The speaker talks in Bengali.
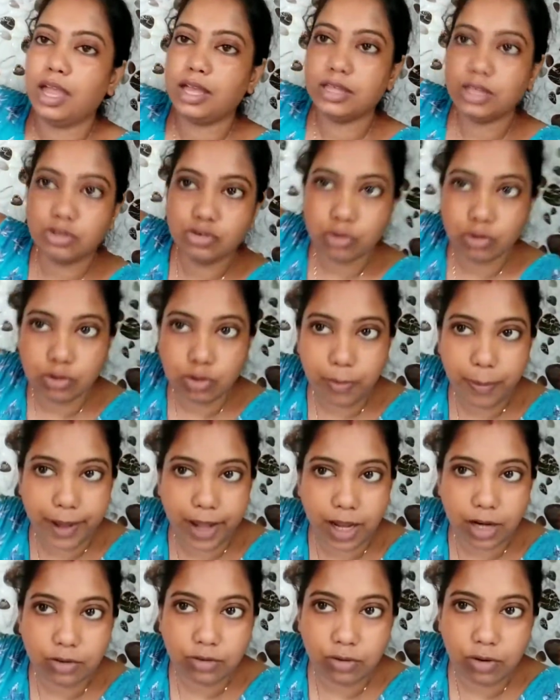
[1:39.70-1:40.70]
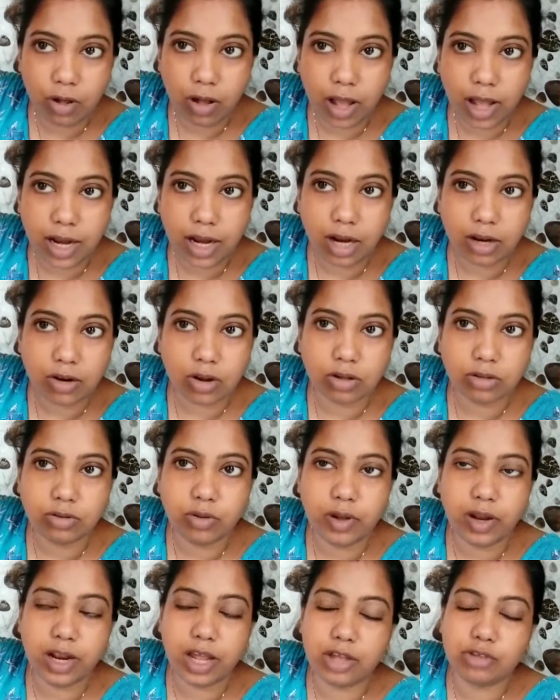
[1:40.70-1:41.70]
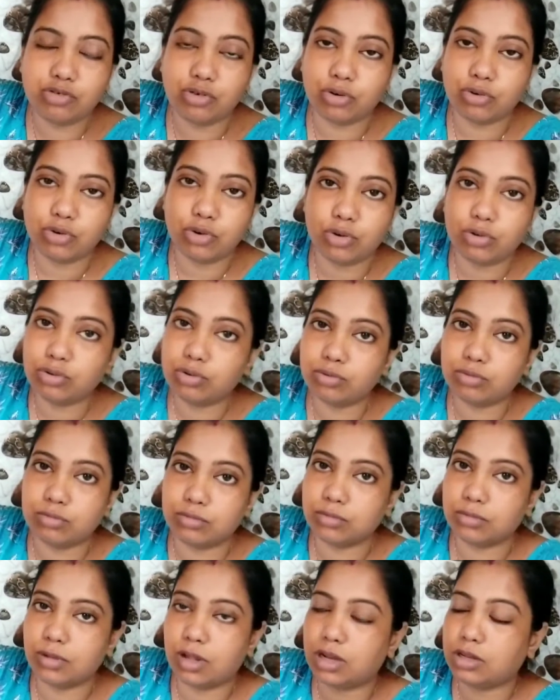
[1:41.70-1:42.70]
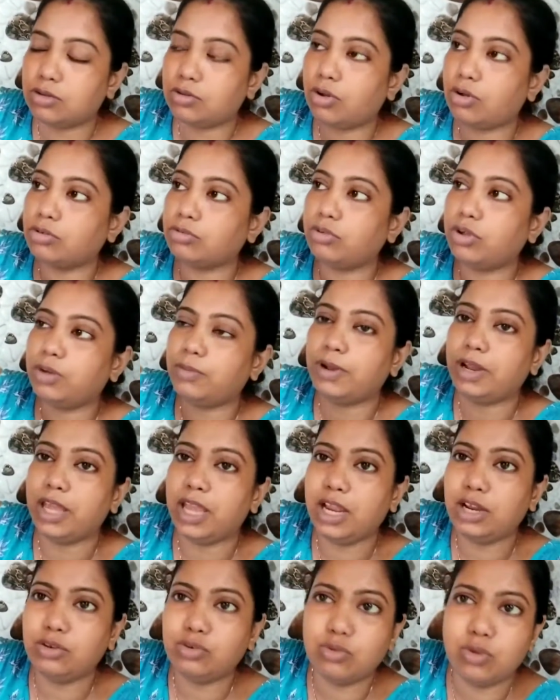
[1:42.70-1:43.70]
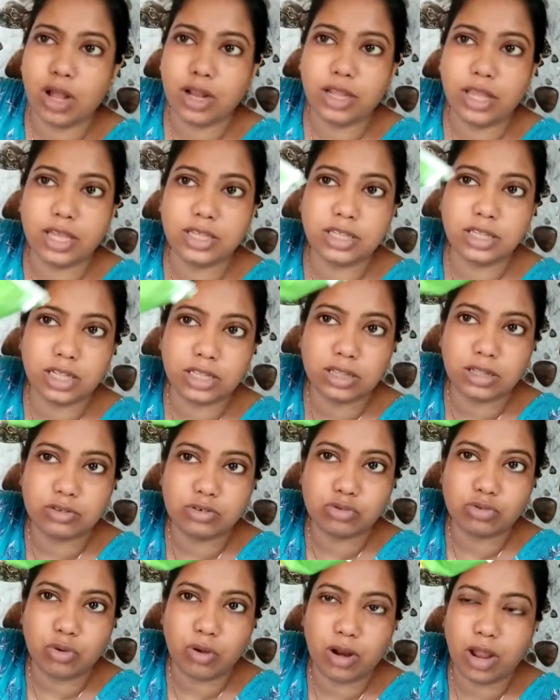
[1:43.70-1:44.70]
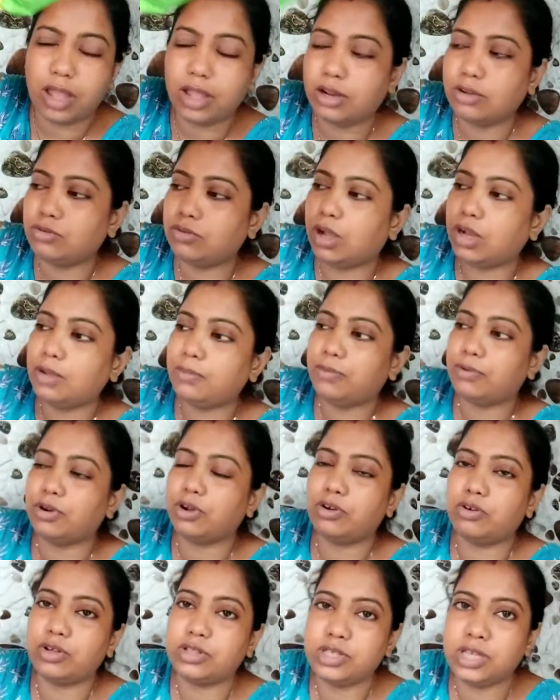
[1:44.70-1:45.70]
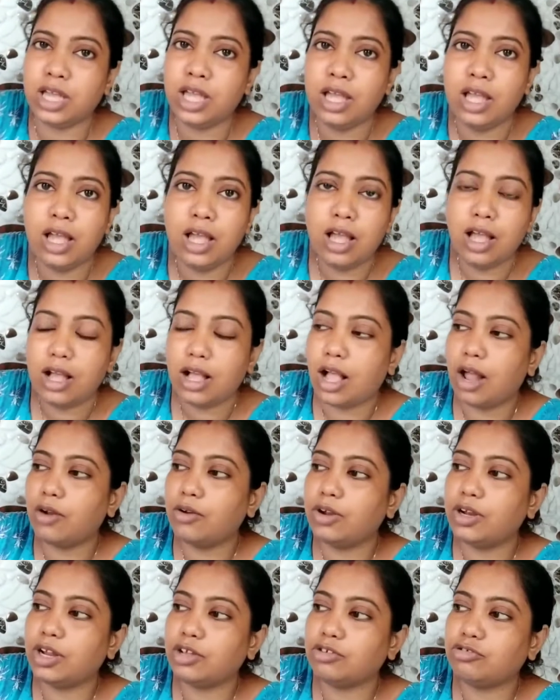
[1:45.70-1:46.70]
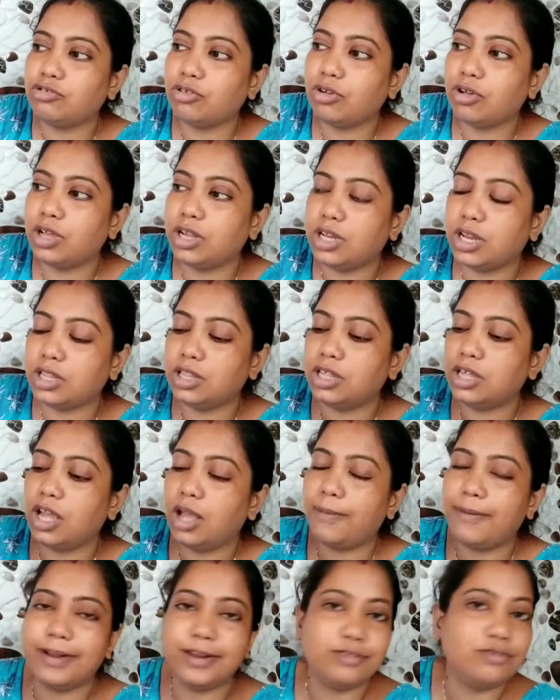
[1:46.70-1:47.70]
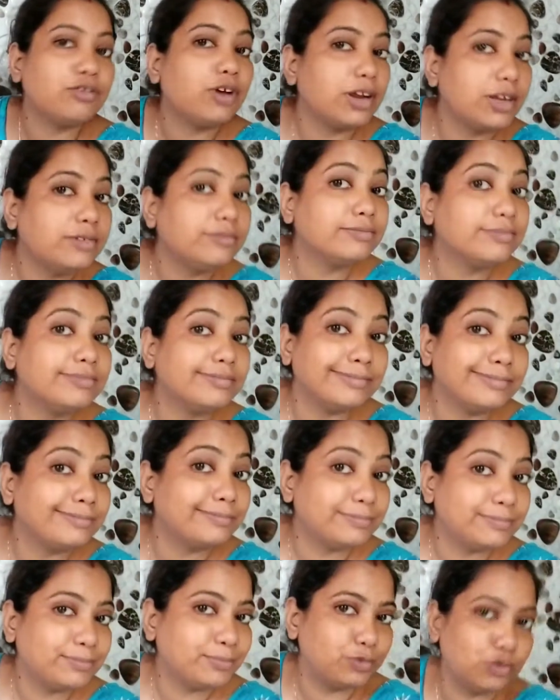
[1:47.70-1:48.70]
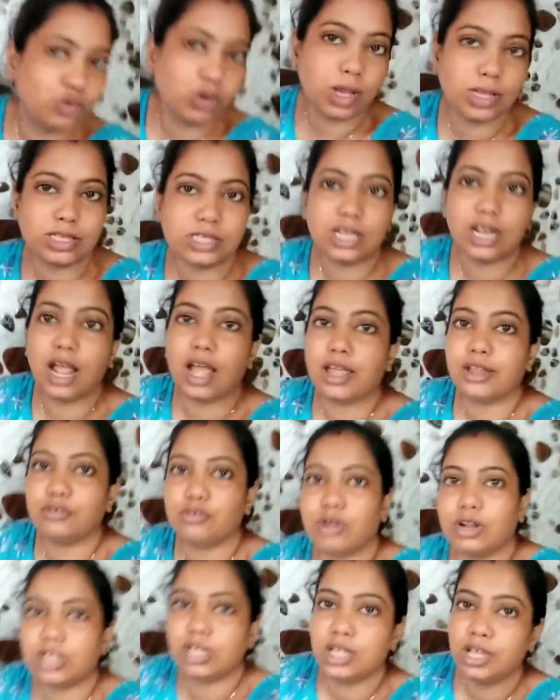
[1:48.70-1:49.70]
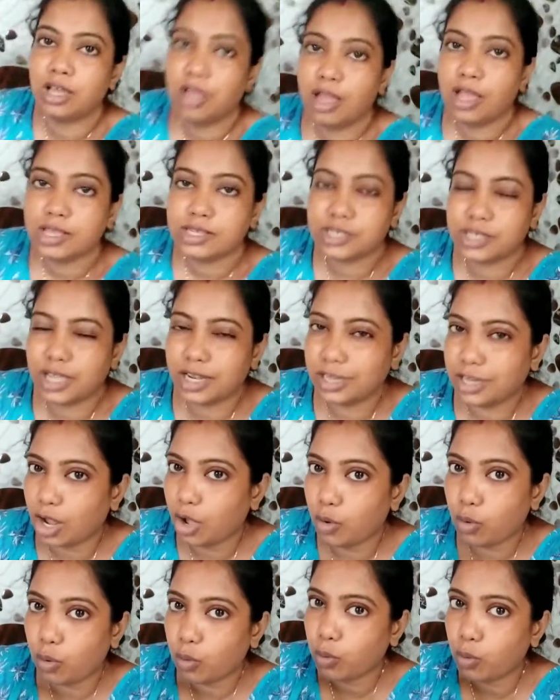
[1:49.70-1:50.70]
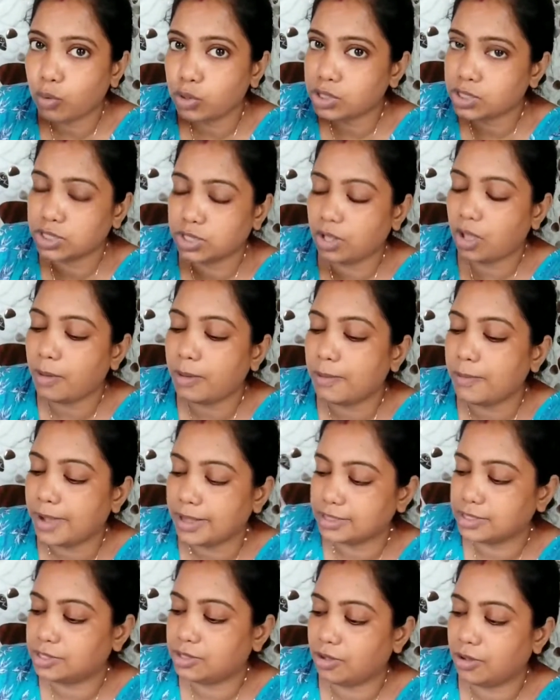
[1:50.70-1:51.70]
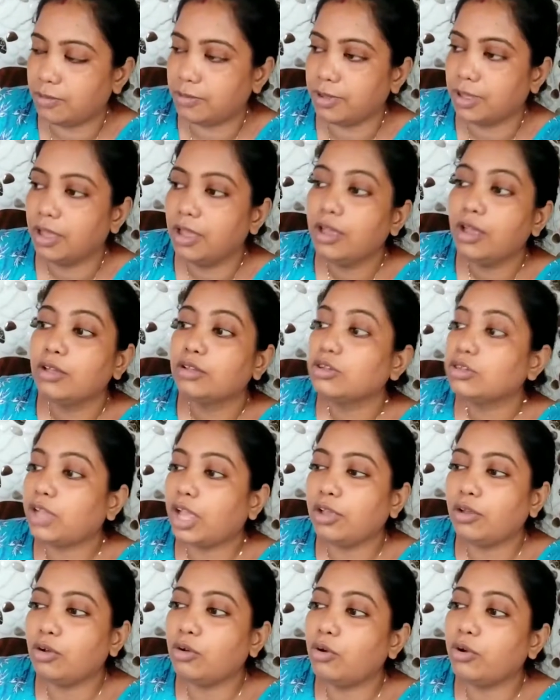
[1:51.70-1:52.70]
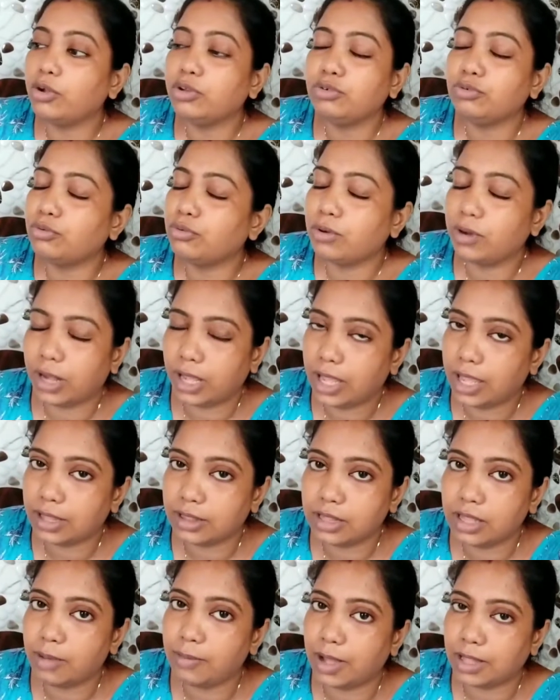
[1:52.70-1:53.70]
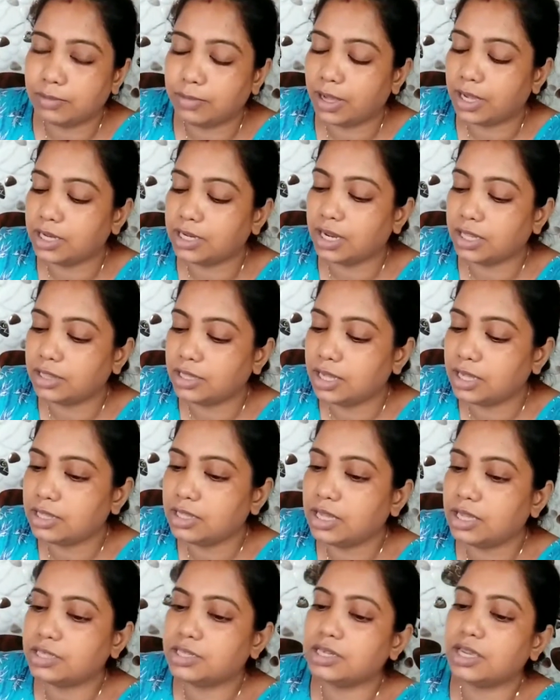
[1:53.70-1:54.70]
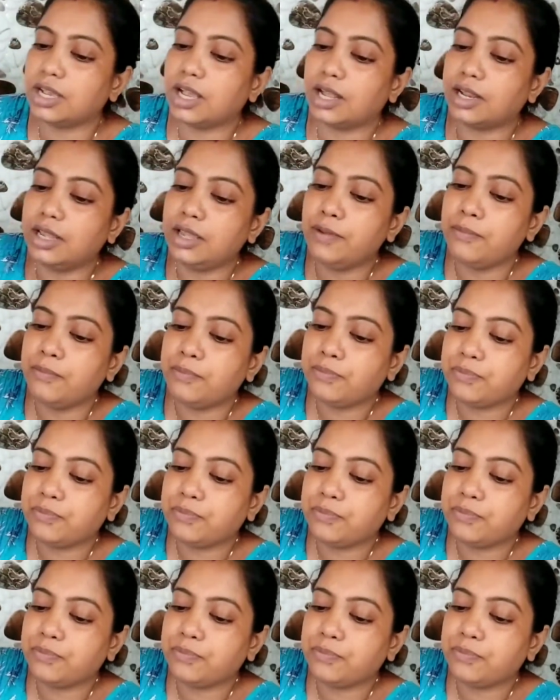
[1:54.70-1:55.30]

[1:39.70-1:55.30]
এই যে ছোট প্যাকেটগুলো হয় না টক দইয়ের এই ছোট টক দইয়ের মানে একটুখানি এই যে দেখতে পাচ্ছ তরা একটুখানি পড়ে রয়েছে কারণ এটা এটা দিয়ে আবার একটুখানি পুজো আসছে না একটুখানি স্কিনটা ঘষতে হবে মাজতে হবে তো যাই হোক ওইটুকু রেখে দিয়ে বাদ বাকিটা দিয়ে দিয়েছি এখানে